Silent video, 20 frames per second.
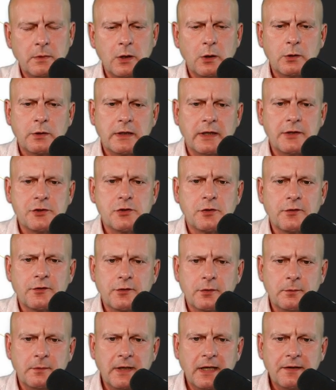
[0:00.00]
wir auch gleich schon
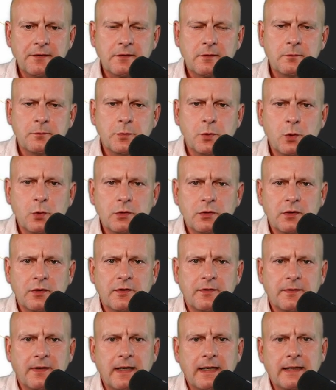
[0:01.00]
zum nächsten Punkt.
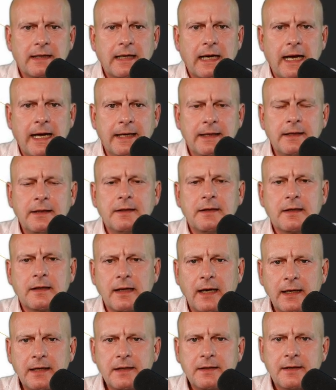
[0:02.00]
Und zwar eigentlich eine
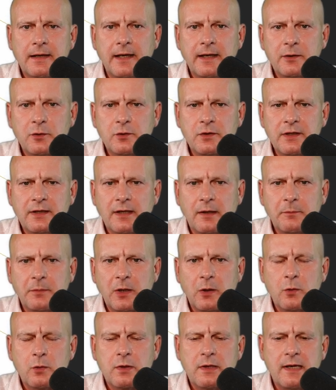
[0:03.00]
Kleinigkeit. Und ich habe
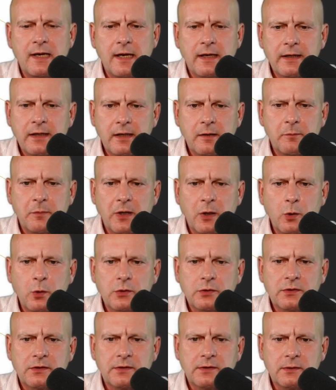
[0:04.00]
auch lange
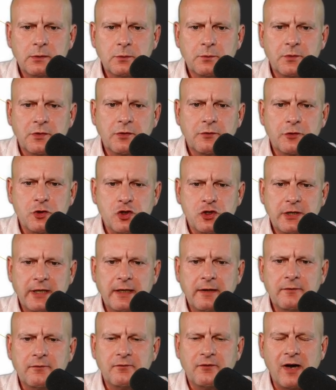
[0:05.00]
gebraucht, um zu
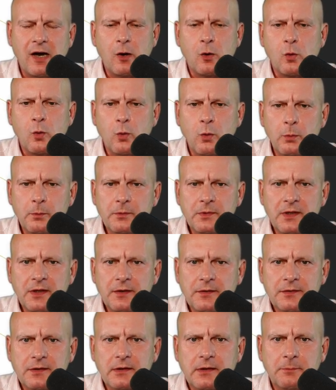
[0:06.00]
verstehen, warum
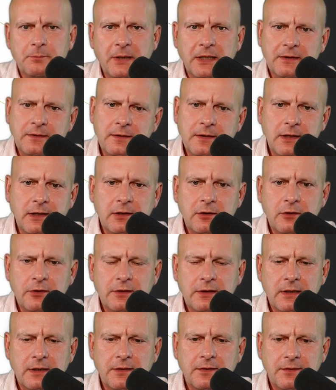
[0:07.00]
dieser Button, den ich
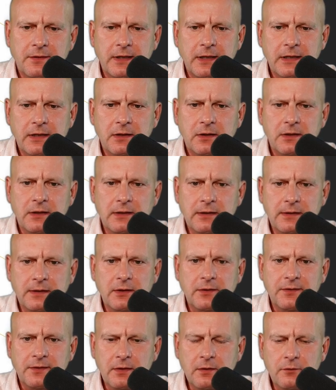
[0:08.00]
euch gleich zeige,
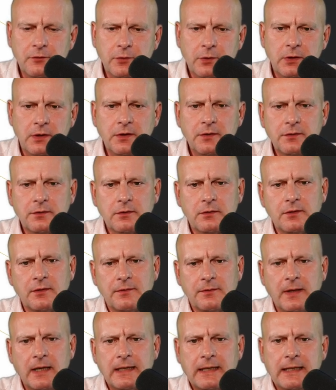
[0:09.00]
äh, sinnvoll ist. Und
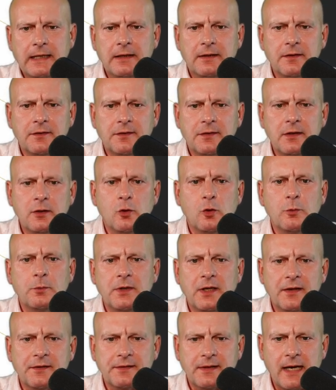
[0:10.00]
zwar geht es hier um
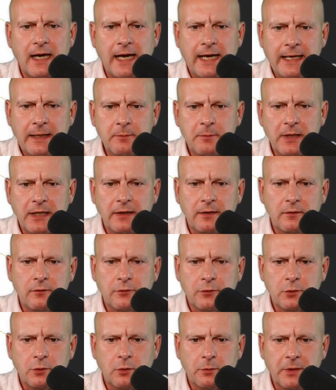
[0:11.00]
das Einblenden
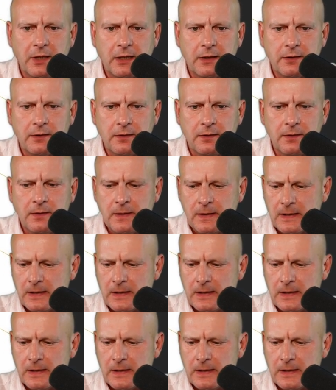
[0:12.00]
von Objekten